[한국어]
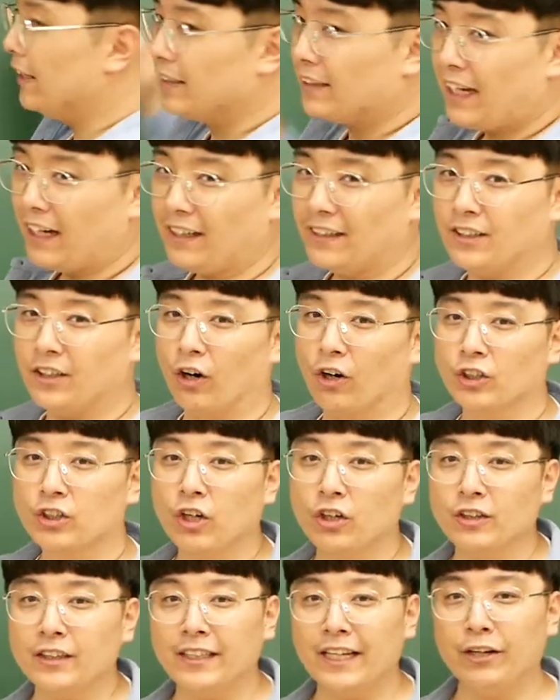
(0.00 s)

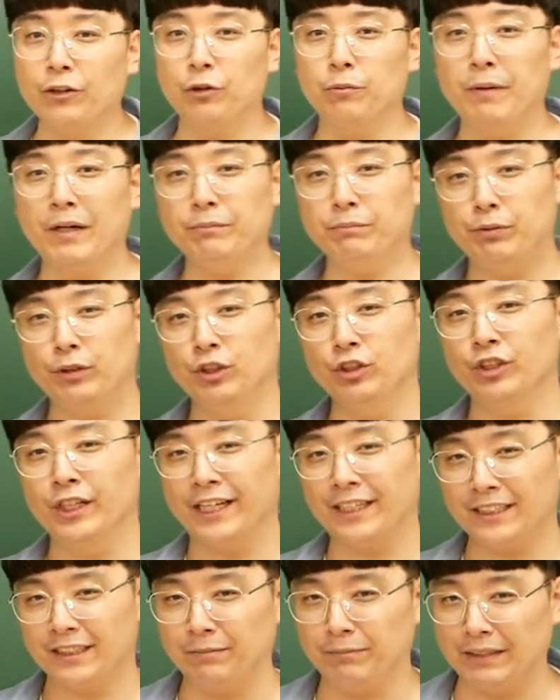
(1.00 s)
딱6 개로만 분류를
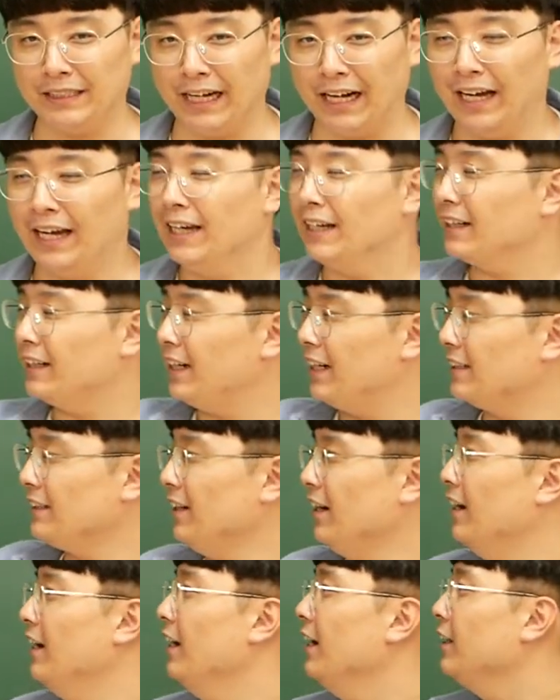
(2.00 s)
했습니다.
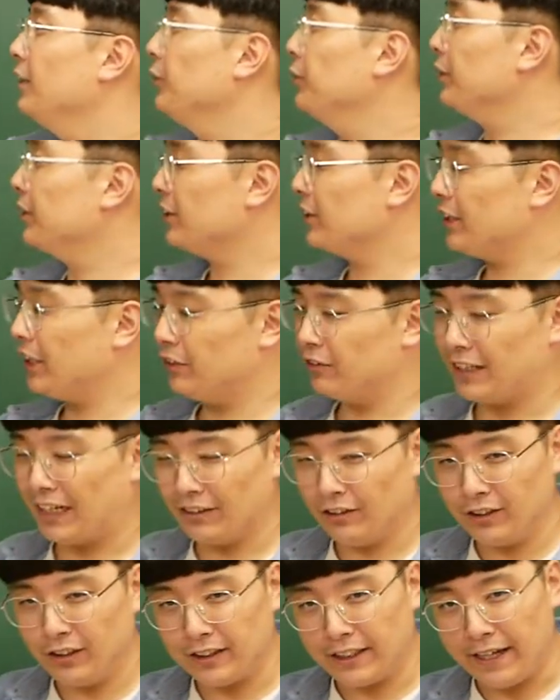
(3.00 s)
그래서 6 개로
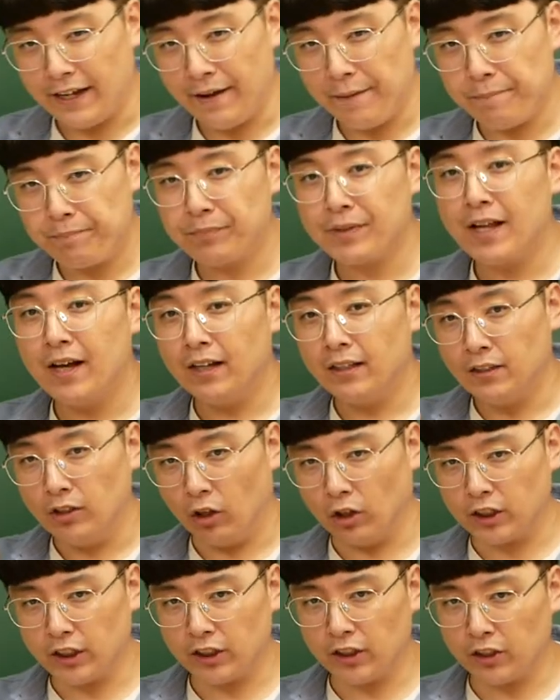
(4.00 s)
나눴는데
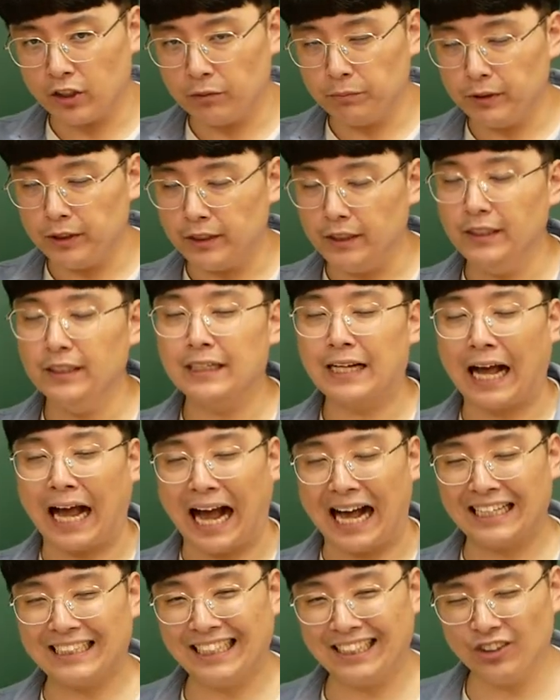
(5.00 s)
여기서 여러분들
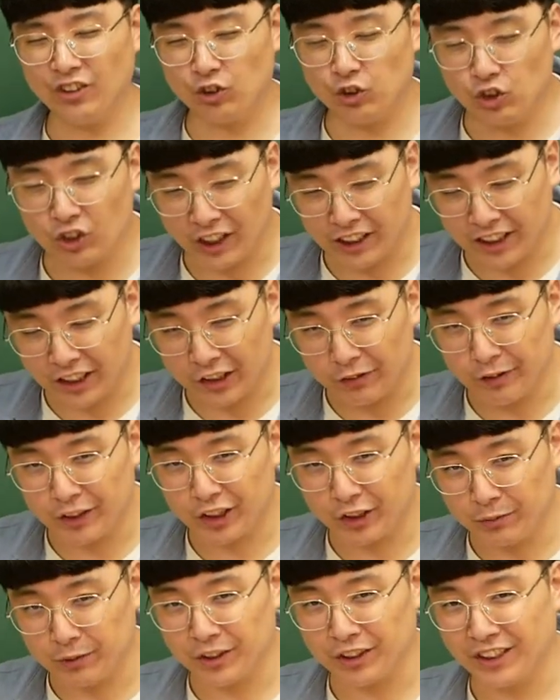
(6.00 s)
가장 중요한 개념이
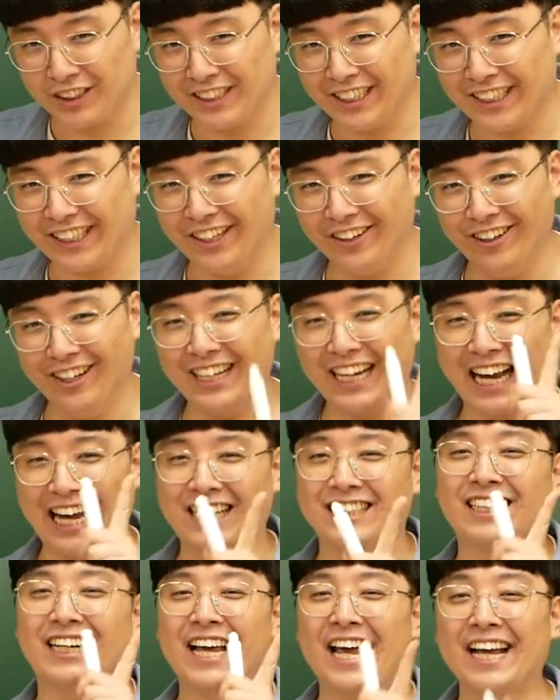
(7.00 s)
지금부터 등장해요.
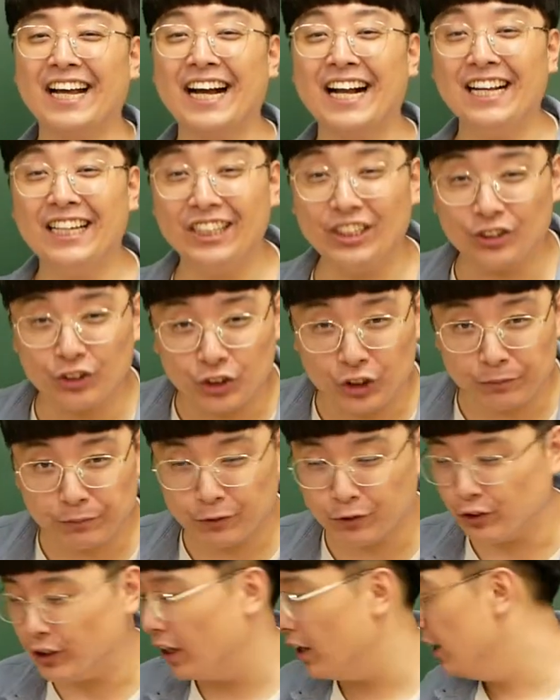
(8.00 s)
가장 헷갈리기도
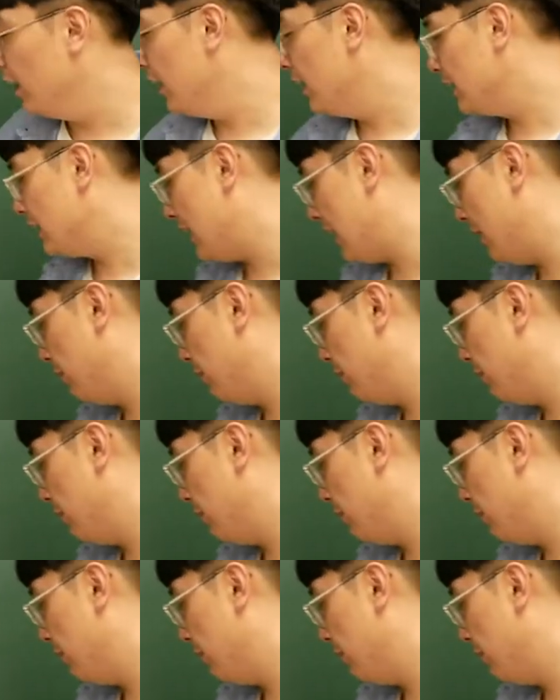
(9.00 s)
쉽고요. 자,